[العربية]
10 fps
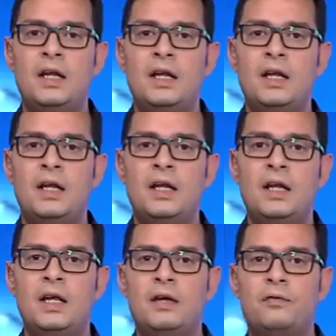صورة
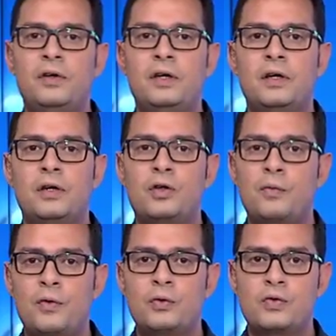معانا في
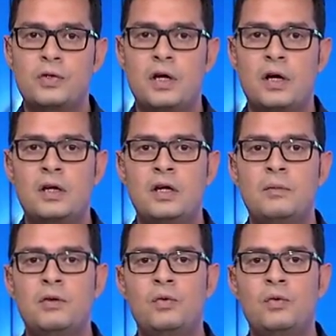التوب آه، فوتوز النهاردة